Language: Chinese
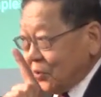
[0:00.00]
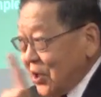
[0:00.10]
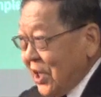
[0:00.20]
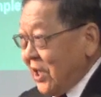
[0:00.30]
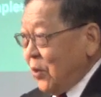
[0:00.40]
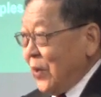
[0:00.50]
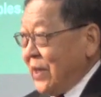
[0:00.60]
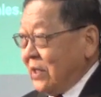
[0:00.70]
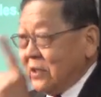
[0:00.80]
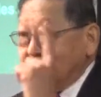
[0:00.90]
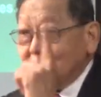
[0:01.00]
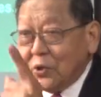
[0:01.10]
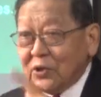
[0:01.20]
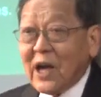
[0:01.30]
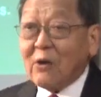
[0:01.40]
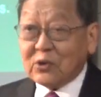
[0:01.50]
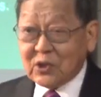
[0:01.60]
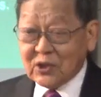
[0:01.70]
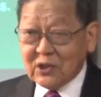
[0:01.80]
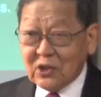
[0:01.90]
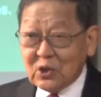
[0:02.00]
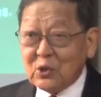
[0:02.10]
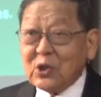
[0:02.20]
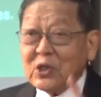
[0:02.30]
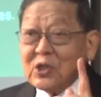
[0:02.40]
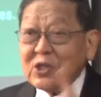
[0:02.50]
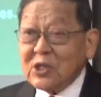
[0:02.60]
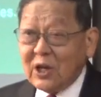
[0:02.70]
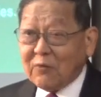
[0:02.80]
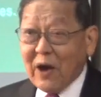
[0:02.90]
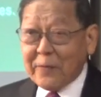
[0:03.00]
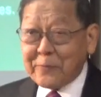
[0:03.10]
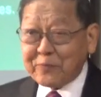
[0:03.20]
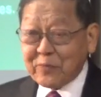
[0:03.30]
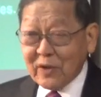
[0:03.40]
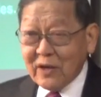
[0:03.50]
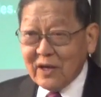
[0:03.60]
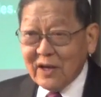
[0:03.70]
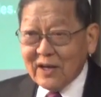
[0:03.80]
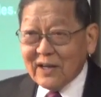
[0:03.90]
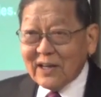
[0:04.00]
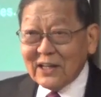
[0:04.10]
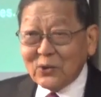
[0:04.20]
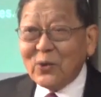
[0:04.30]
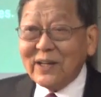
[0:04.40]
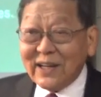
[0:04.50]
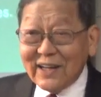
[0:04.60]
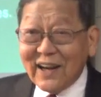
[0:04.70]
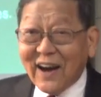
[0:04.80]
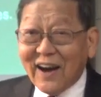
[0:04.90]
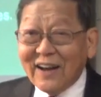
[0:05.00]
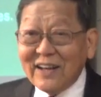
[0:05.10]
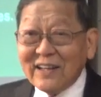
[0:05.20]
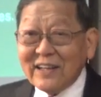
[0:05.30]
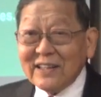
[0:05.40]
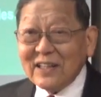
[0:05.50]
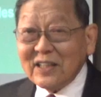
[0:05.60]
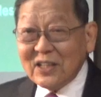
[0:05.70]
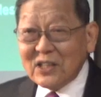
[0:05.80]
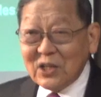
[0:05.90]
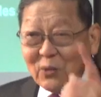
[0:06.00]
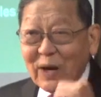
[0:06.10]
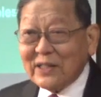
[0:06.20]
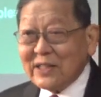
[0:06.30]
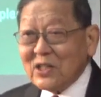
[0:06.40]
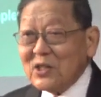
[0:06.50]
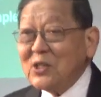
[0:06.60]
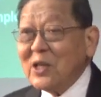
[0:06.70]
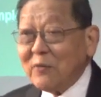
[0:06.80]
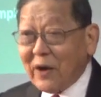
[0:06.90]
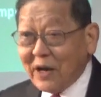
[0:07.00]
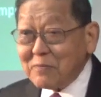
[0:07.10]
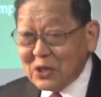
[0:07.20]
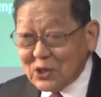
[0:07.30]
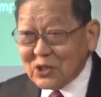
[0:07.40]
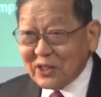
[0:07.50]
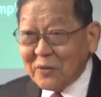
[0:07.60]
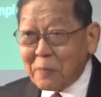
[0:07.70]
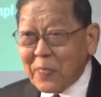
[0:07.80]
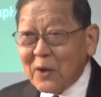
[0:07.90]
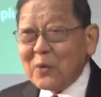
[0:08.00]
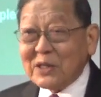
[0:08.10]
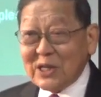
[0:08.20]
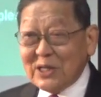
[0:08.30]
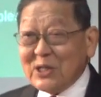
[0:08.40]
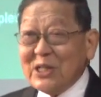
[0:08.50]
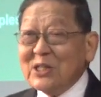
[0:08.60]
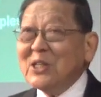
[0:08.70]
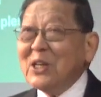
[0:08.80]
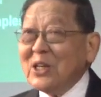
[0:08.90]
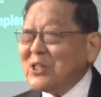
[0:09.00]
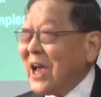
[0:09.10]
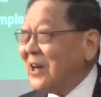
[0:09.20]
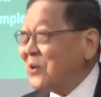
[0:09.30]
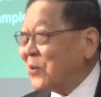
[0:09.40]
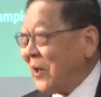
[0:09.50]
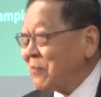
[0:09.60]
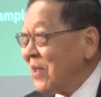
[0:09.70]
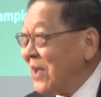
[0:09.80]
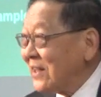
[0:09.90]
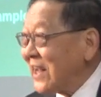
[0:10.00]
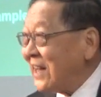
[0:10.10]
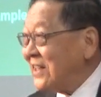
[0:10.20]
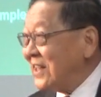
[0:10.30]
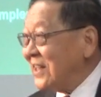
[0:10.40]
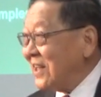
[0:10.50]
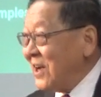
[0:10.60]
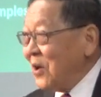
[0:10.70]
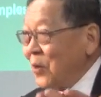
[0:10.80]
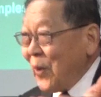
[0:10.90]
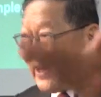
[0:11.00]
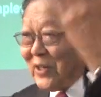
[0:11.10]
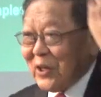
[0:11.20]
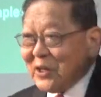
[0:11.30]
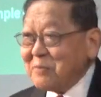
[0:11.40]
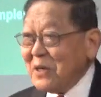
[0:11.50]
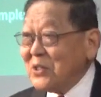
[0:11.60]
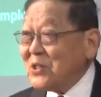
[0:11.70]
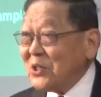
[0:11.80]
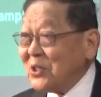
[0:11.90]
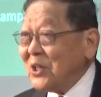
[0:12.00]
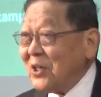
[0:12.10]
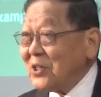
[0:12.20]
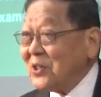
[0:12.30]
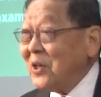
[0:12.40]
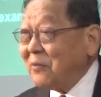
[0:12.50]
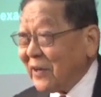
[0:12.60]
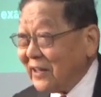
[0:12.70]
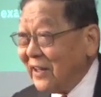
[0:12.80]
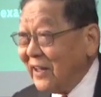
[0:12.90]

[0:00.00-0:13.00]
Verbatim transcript: 第一位寻道子就是尸体法，很多人啊很喜欢这个尸体法的名字。我曾经去一个餐馆。他的这个 waiter 的名字是 Steven，